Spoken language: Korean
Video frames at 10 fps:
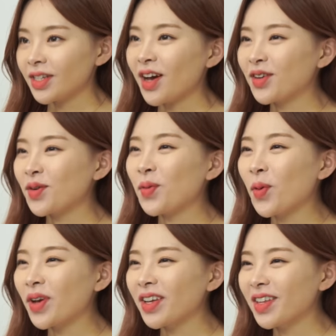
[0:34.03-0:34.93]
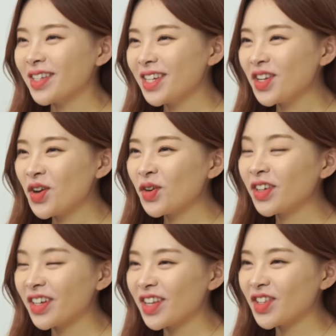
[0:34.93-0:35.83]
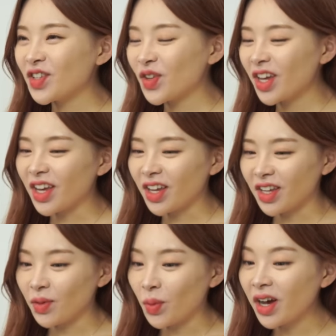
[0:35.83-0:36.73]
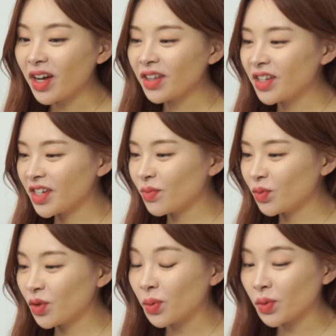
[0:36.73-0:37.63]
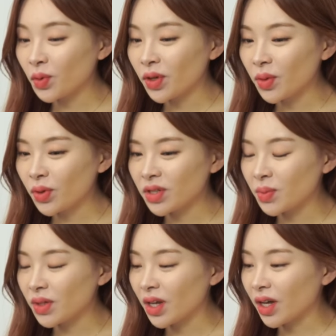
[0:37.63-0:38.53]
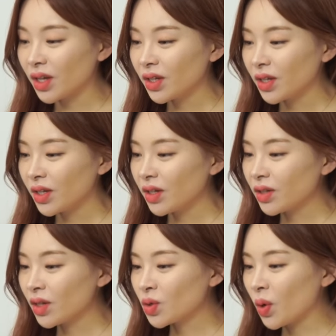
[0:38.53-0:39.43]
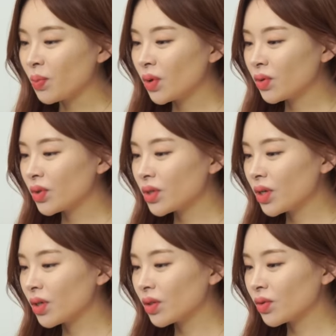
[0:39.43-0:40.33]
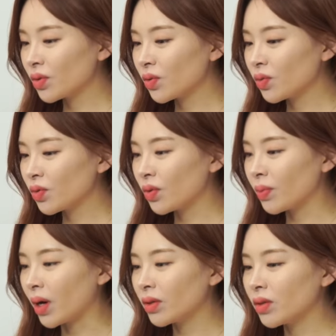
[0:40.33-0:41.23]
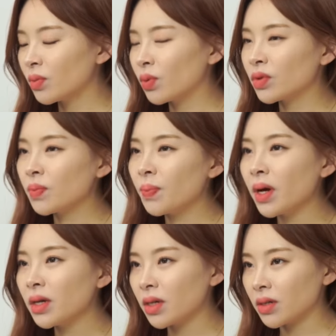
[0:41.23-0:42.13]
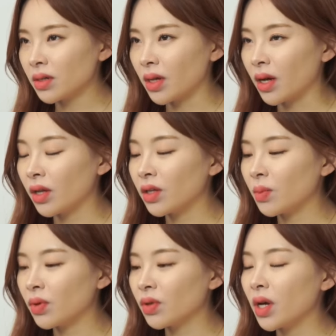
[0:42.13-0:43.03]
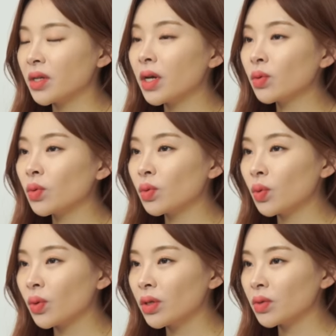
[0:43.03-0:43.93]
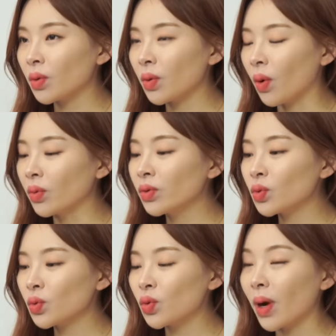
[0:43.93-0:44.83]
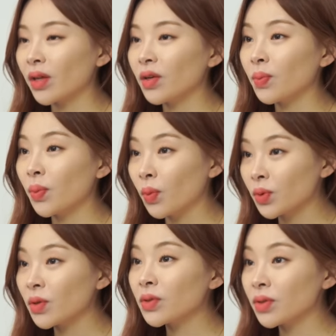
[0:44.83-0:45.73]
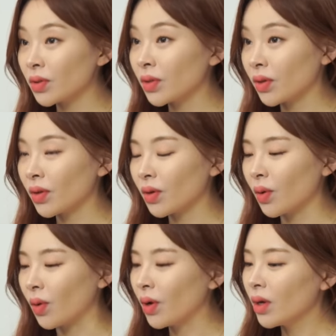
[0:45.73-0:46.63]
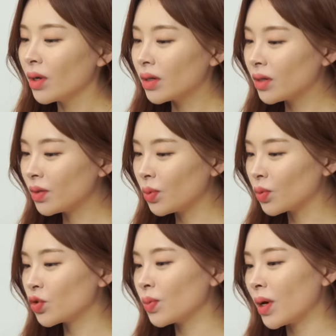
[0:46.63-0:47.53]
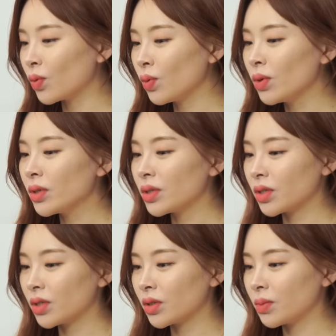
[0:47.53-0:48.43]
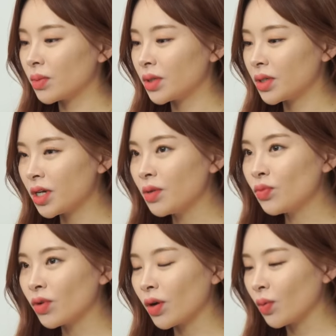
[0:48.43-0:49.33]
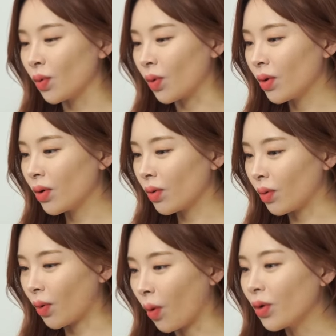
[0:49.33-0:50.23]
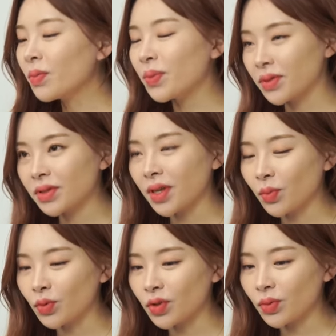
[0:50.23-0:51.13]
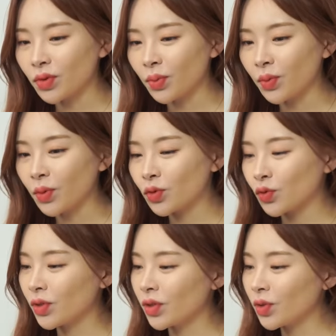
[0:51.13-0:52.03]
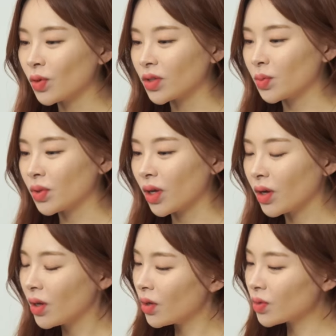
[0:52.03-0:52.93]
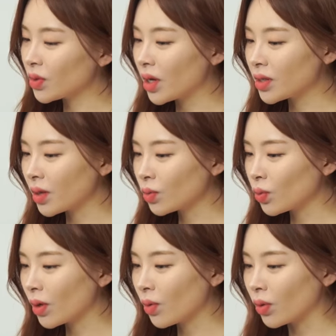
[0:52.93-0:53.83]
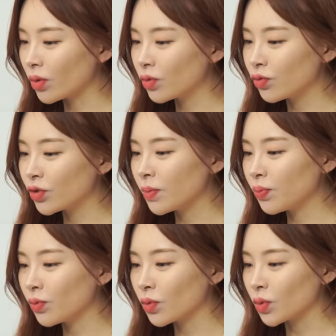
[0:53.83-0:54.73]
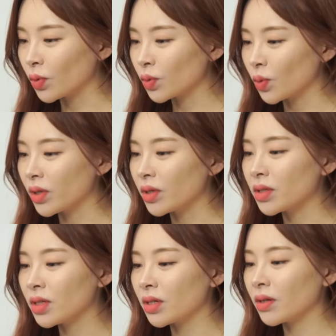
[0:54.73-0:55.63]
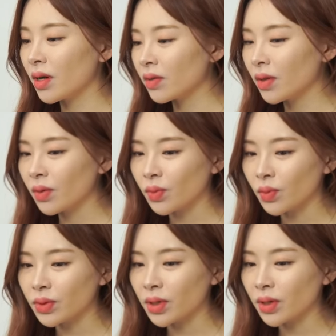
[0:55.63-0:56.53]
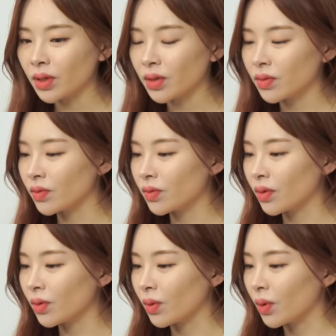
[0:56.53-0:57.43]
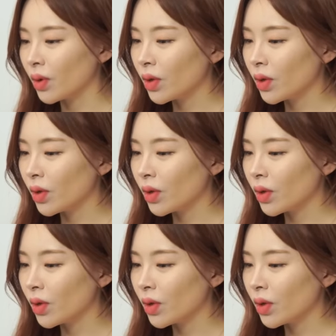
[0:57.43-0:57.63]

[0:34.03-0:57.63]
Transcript: 자, 그럼 공개된 신형 그랜저의 이 외관 디자인부터 보도록 해보겠습니다. 일단 전면 디자인 같은 경우는 많이들 뭐 스파이샷이나 아니면 예상도를 통해서 어느 정도 많이 보셨을 텐데요. 그 모습하고 지금 이 실물하고 거의 비슷한 모습을 보여주고 있는 것 같습니다. 그래서 예상도랑 거의 90% 정도 일치를 한다고 생각이 드는데요.